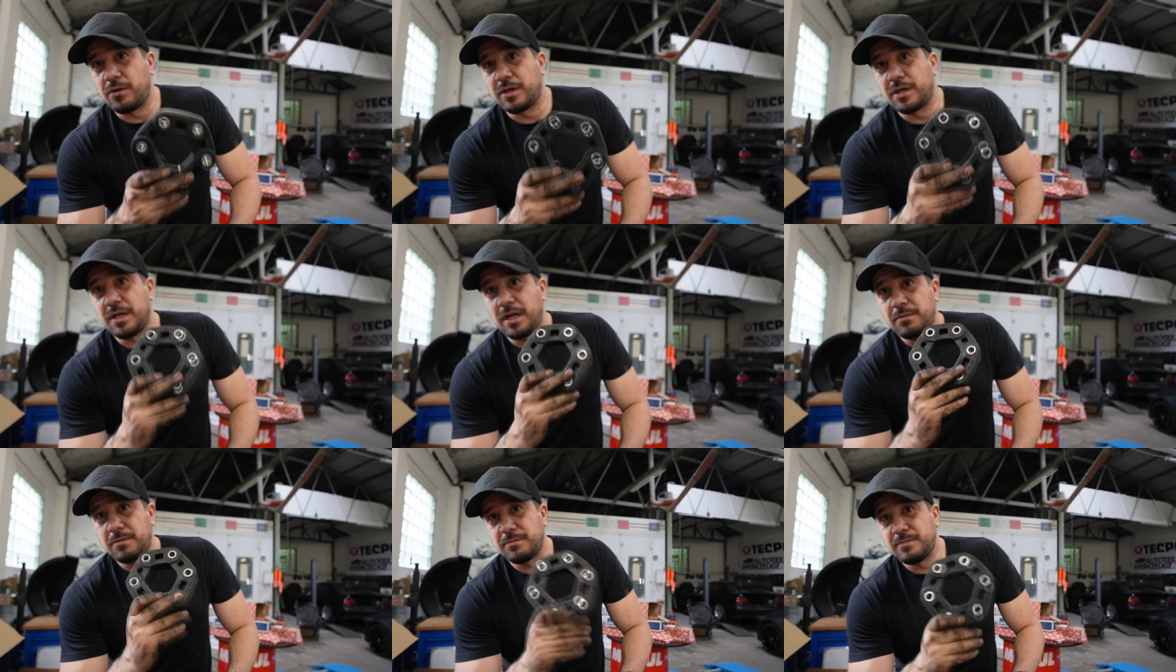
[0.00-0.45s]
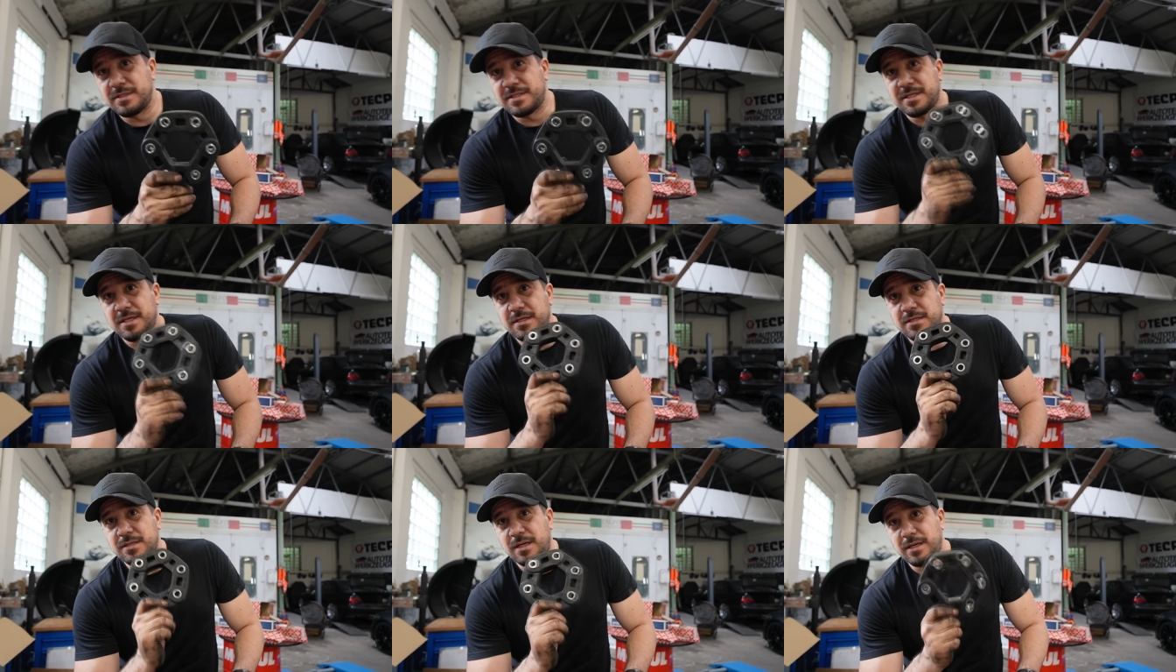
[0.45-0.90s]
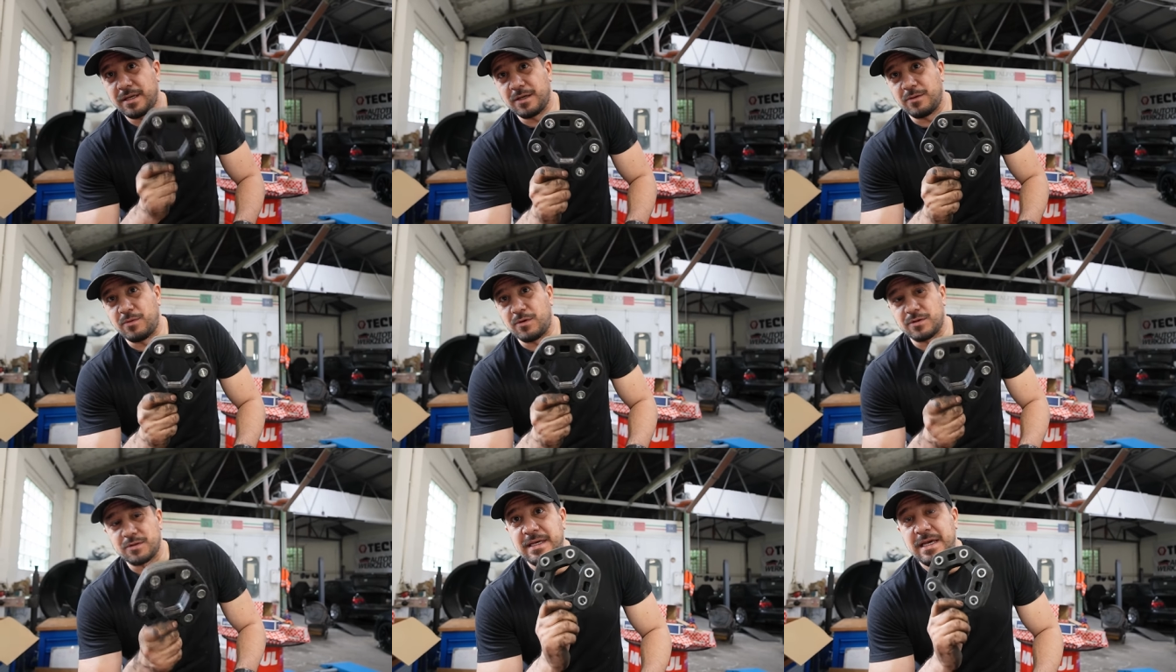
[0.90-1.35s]
Original bei Mercedes
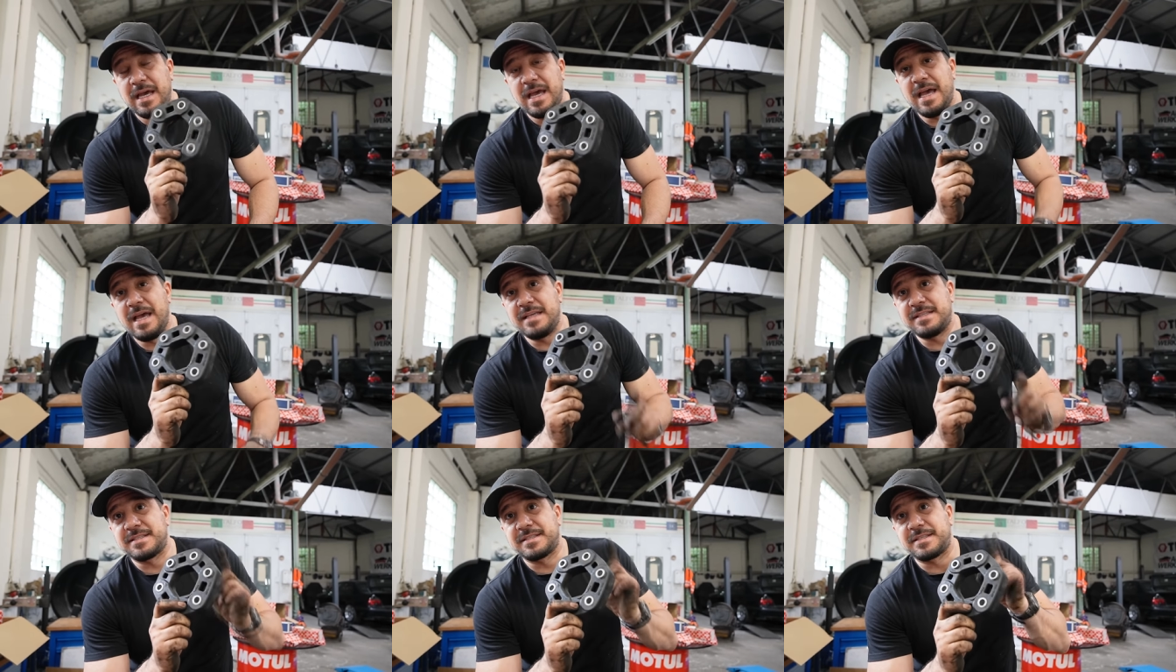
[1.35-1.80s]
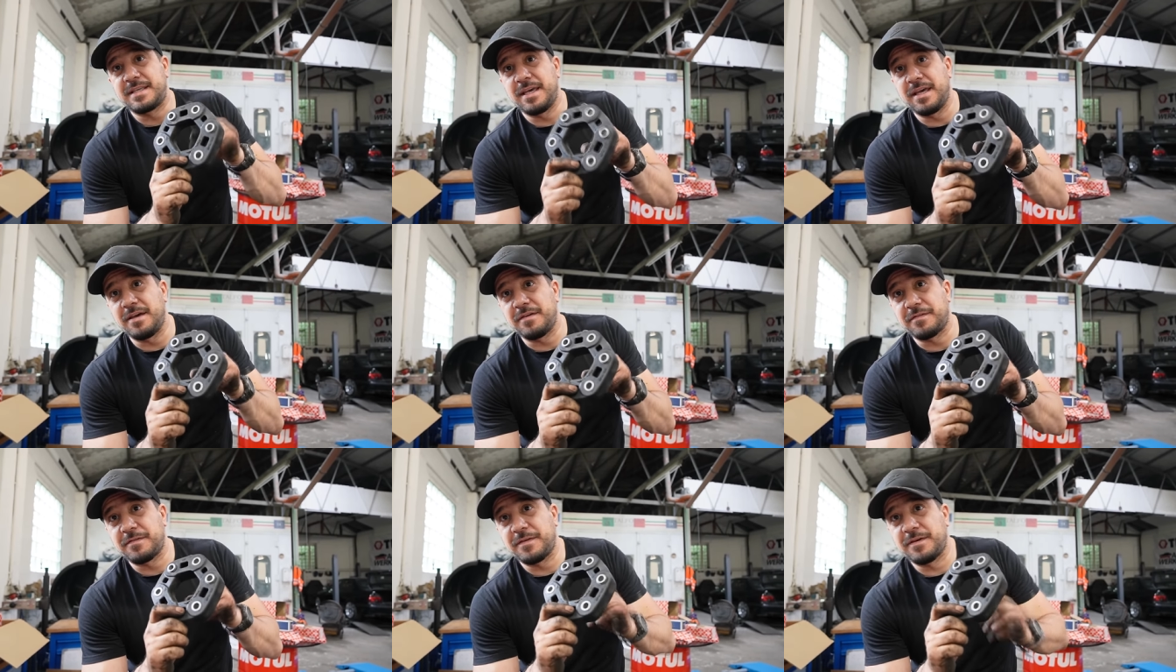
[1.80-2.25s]
eingebaut. SGF.